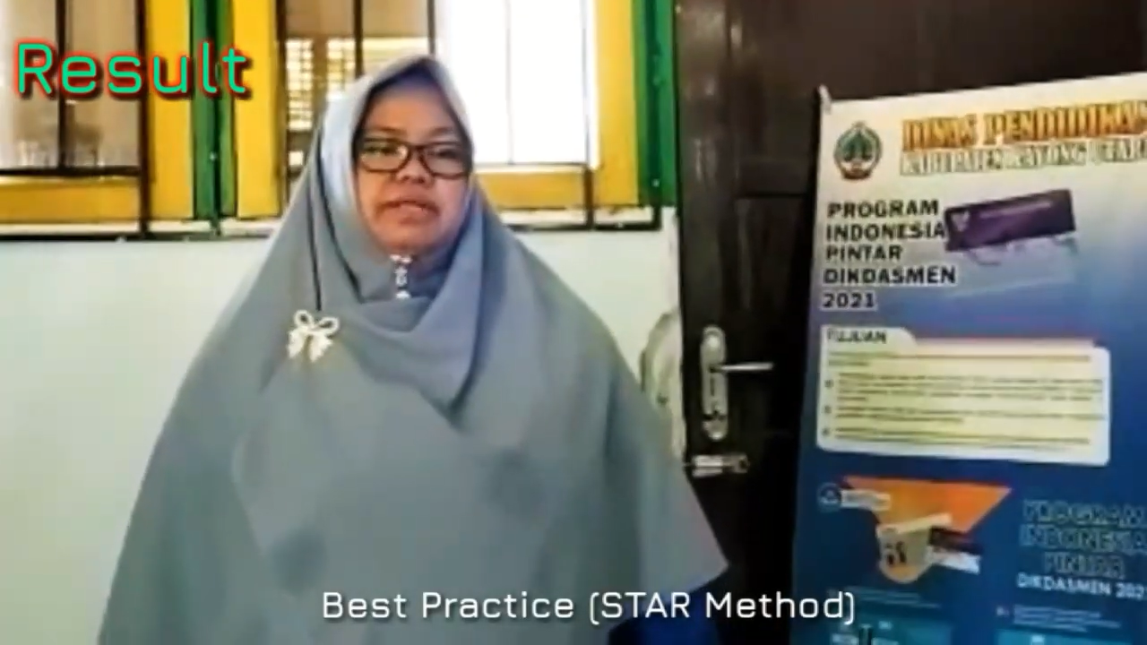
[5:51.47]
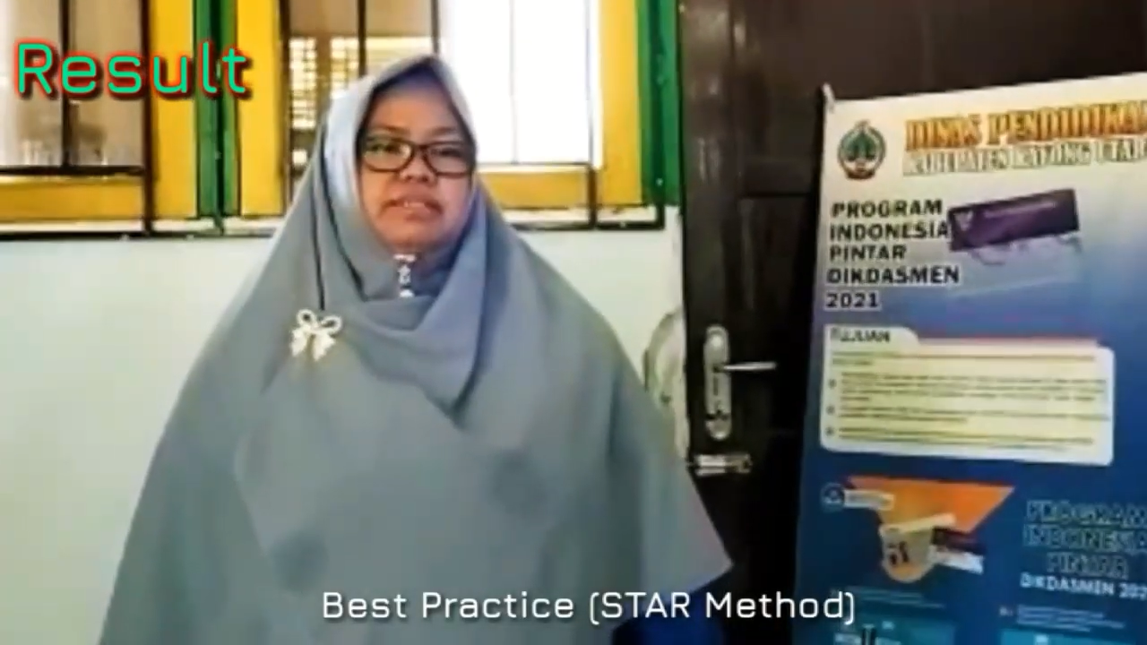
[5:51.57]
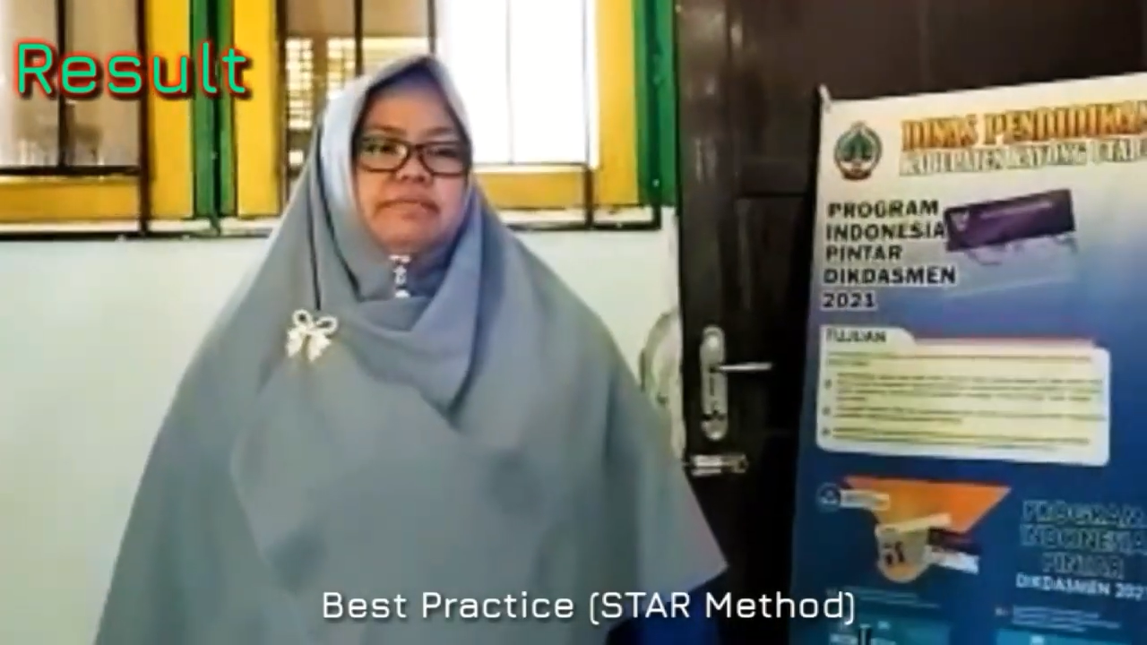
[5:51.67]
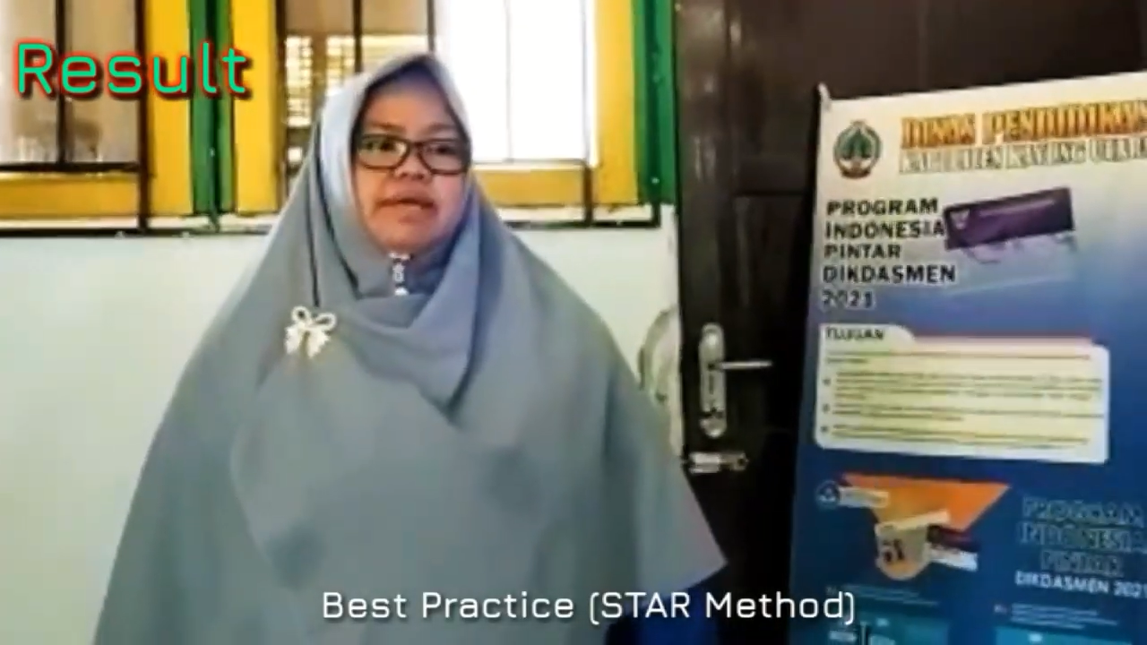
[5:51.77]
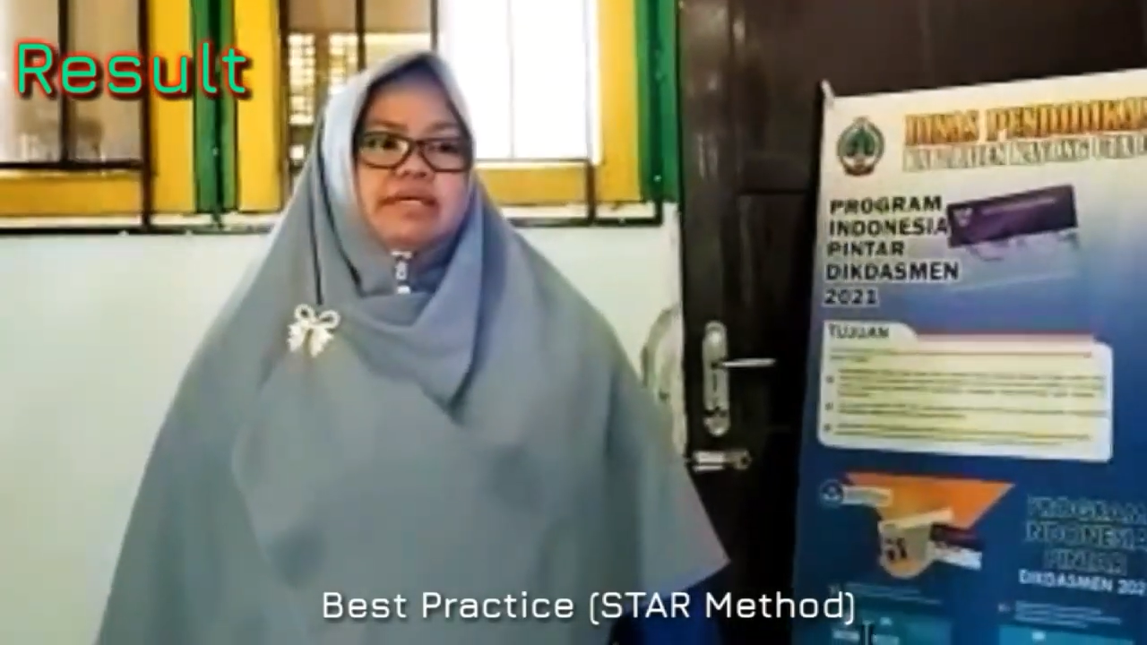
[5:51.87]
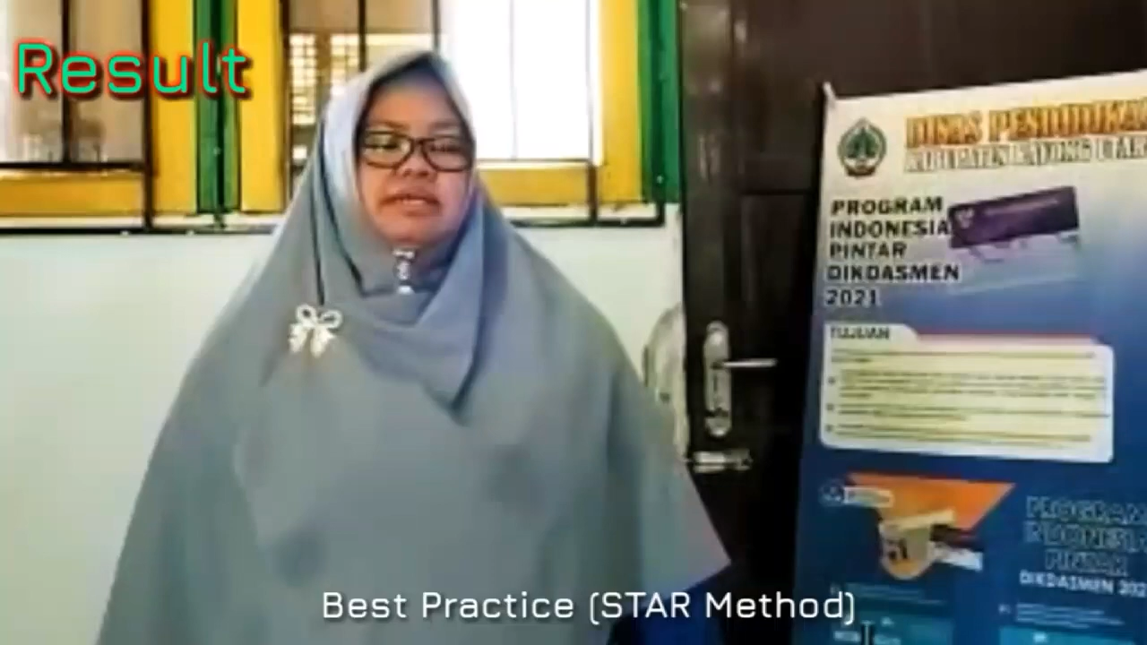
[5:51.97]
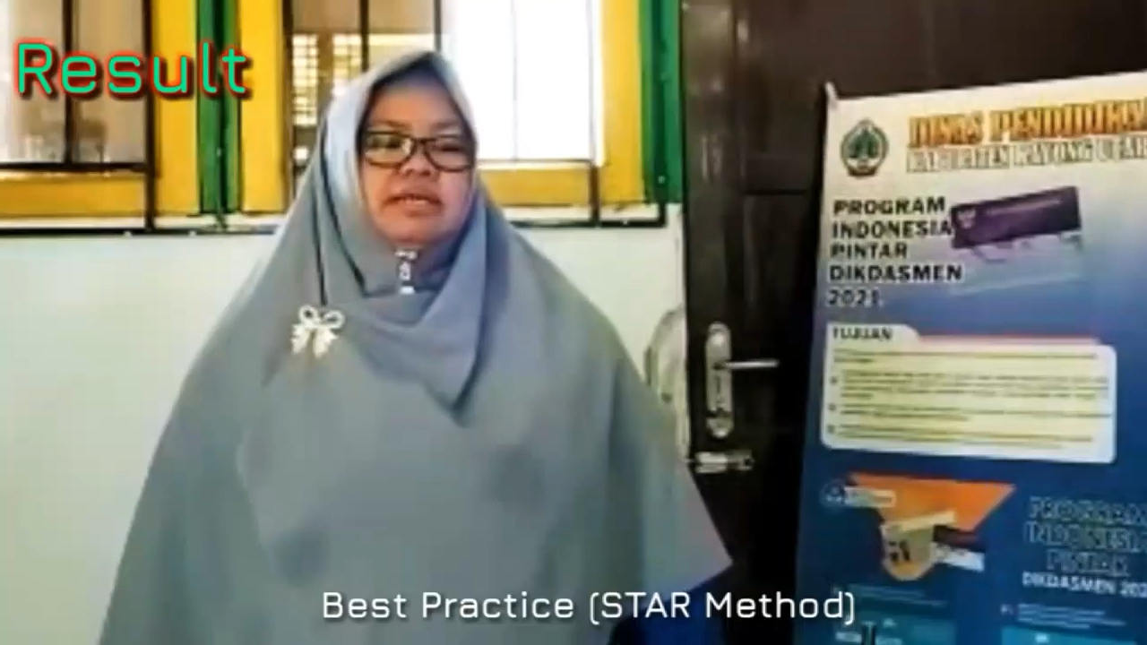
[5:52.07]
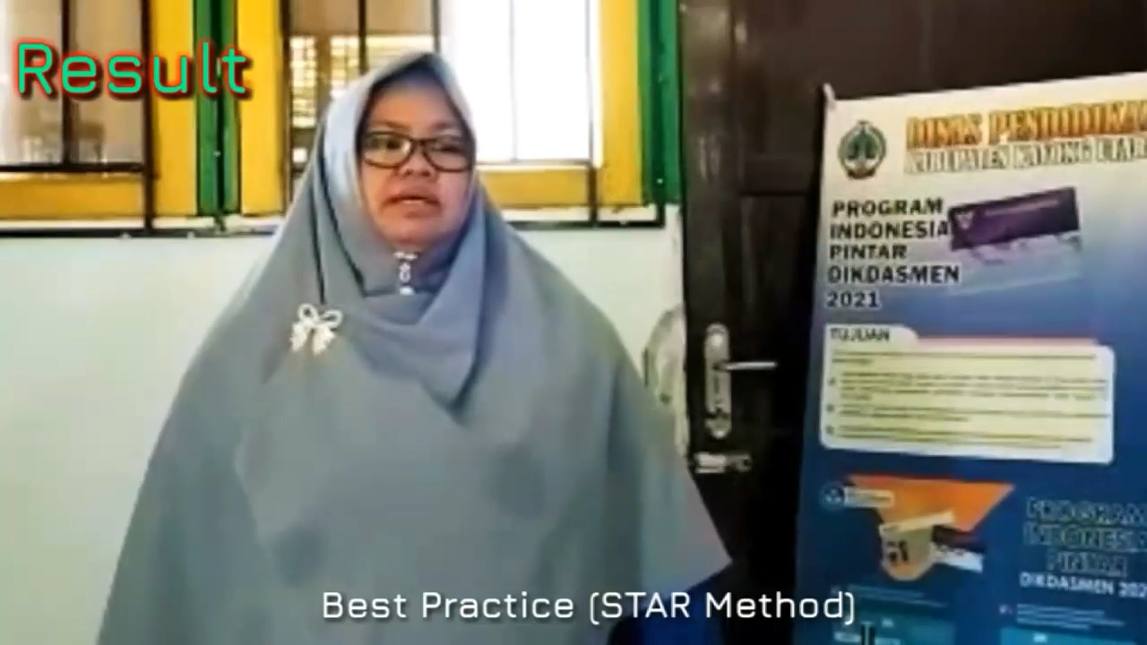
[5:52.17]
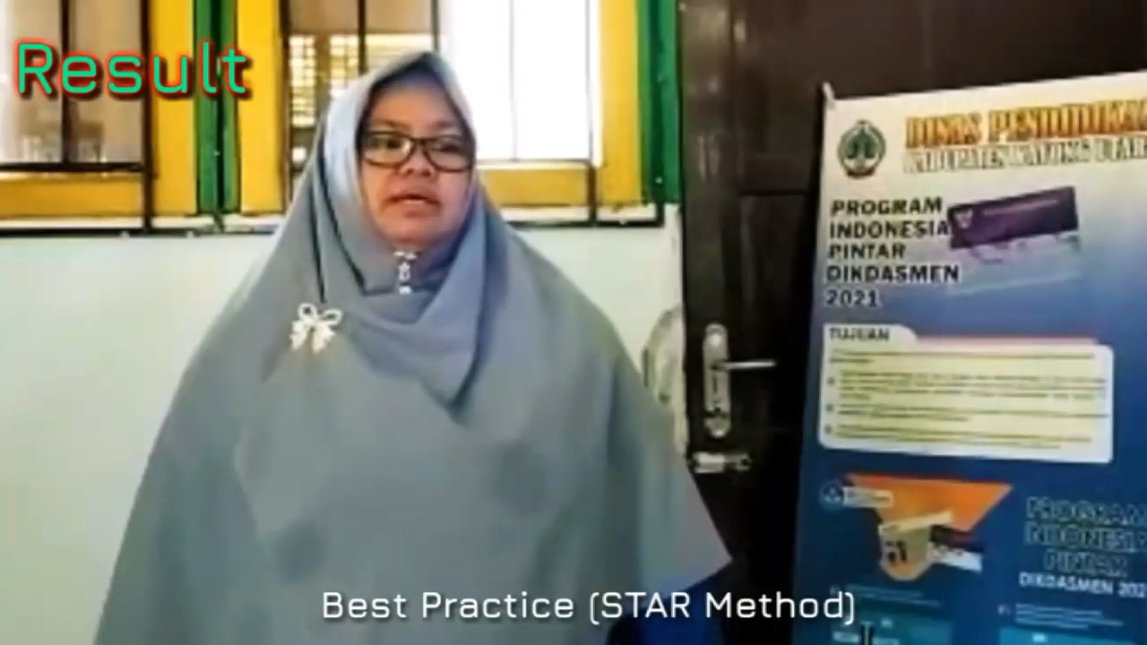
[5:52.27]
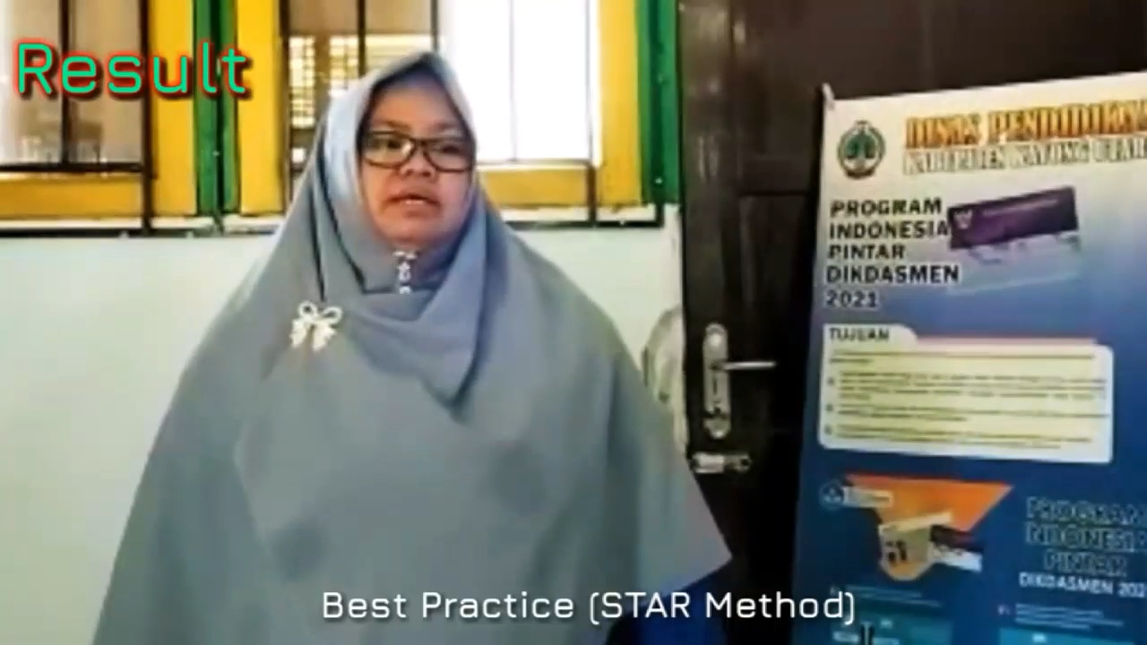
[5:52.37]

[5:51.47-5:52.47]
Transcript: praktik baik.